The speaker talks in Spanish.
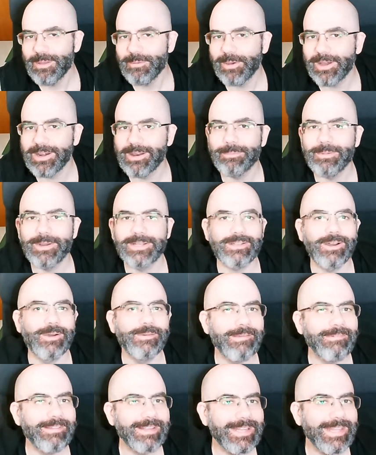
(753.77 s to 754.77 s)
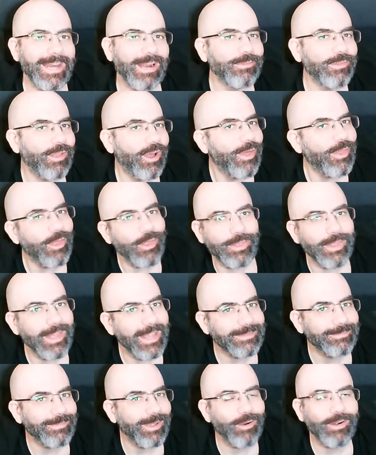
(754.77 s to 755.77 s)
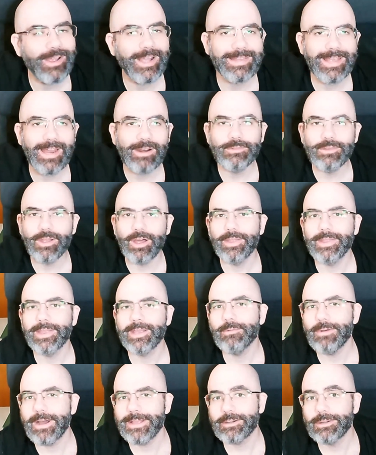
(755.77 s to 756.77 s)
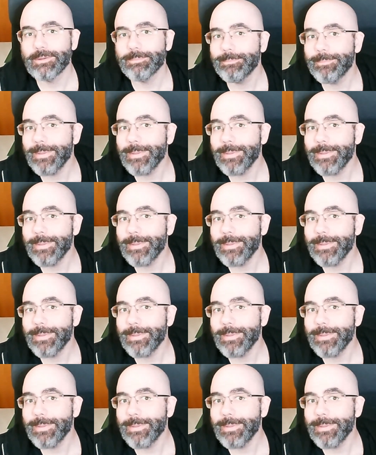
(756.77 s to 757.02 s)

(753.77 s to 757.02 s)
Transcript: Bueno, pues obviamente tirar un dado de 12 es mejor que tirar un dado de 4,